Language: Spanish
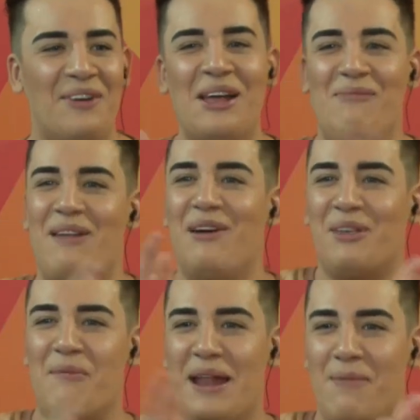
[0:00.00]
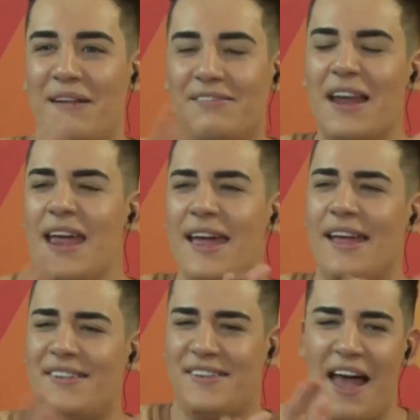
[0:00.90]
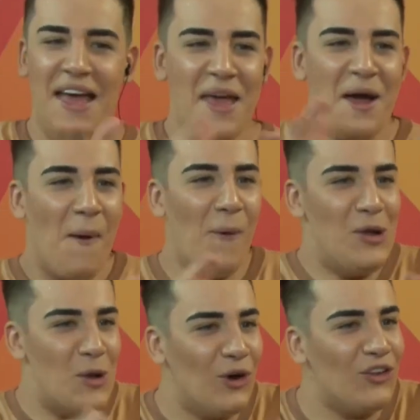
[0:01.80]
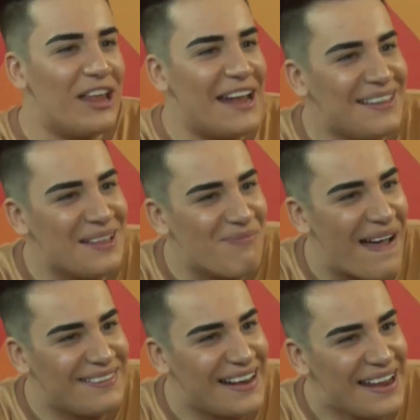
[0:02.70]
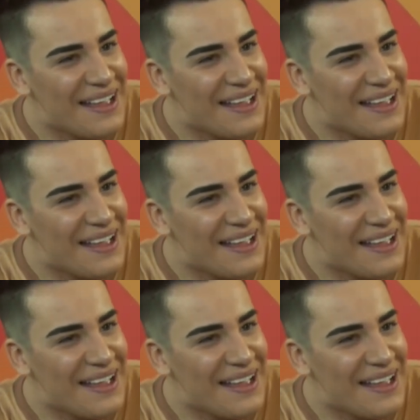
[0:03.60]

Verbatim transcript: Un aplauso para Patricia. Un lujo tenerte, Patri.